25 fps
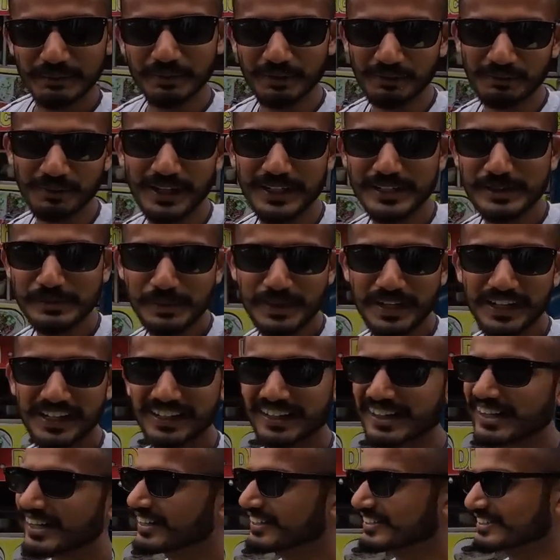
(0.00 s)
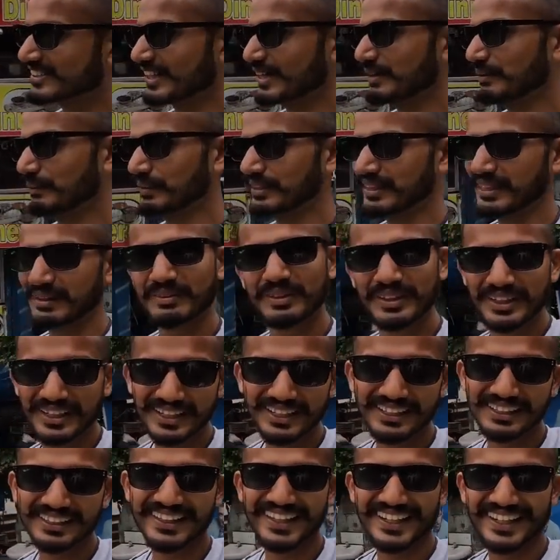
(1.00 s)
की फरमाइश पे यार एक चाय पीते हैं फिर
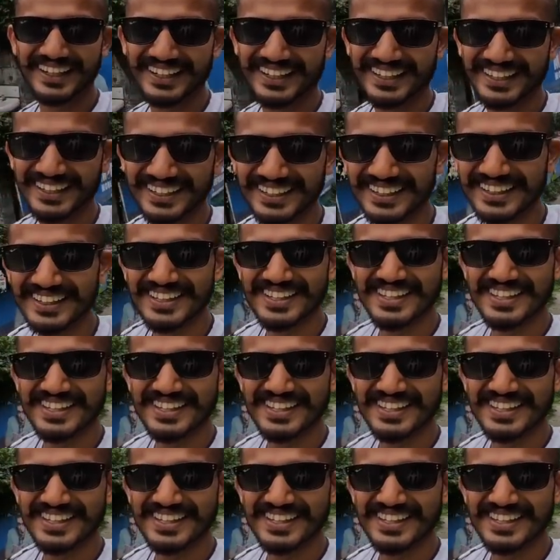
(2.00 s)
निकलते हैं आगे